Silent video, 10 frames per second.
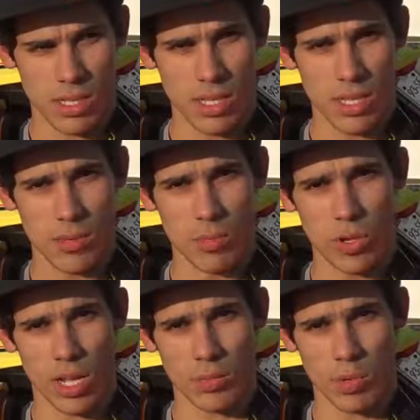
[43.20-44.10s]
e ir
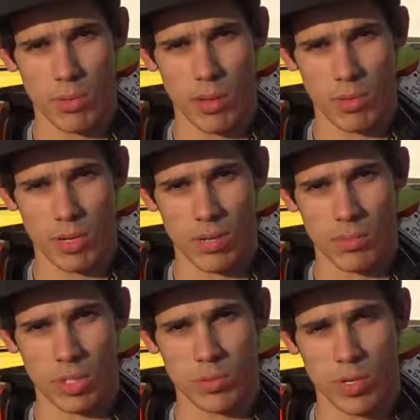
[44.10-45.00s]
melhorando prova
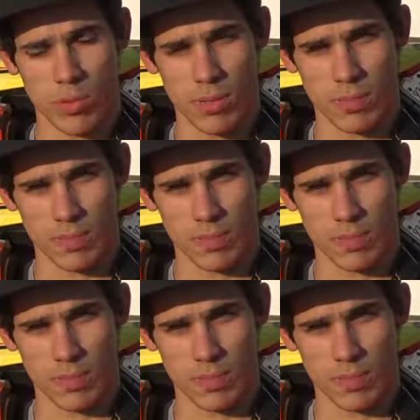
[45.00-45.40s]
após prova.